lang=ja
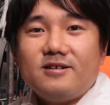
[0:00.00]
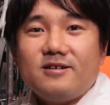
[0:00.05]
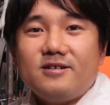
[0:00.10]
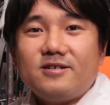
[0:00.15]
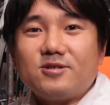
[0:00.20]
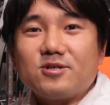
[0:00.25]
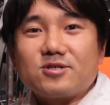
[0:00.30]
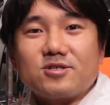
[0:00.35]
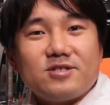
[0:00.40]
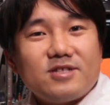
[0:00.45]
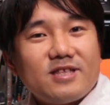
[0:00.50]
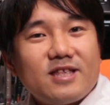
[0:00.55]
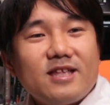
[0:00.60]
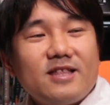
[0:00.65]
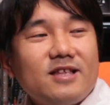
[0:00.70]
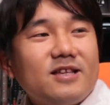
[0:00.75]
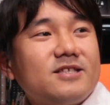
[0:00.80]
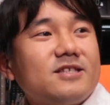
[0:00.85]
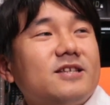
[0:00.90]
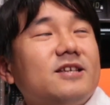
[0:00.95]
一つ利
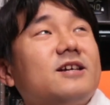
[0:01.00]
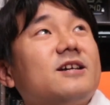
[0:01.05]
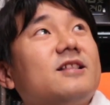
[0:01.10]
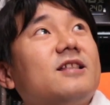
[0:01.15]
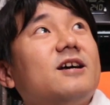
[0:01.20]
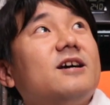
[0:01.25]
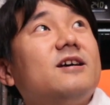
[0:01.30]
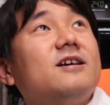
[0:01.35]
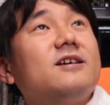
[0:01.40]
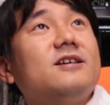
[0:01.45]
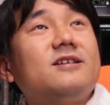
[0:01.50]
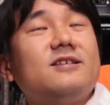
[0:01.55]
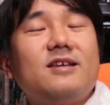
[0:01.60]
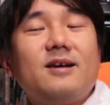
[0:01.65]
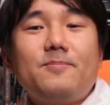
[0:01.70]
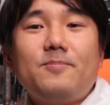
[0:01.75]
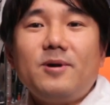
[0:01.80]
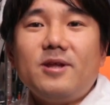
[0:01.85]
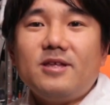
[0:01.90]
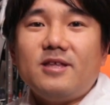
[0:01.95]
点なんじゃないかな
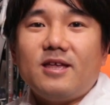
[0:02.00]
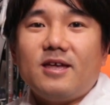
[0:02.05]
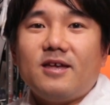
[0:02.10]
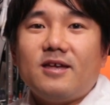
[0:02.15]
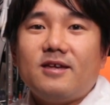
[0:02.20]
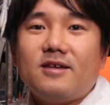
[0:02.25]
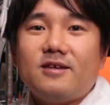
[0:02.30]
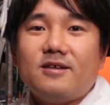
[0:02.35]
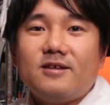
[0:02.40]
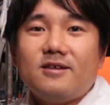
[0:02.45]
やっぱりね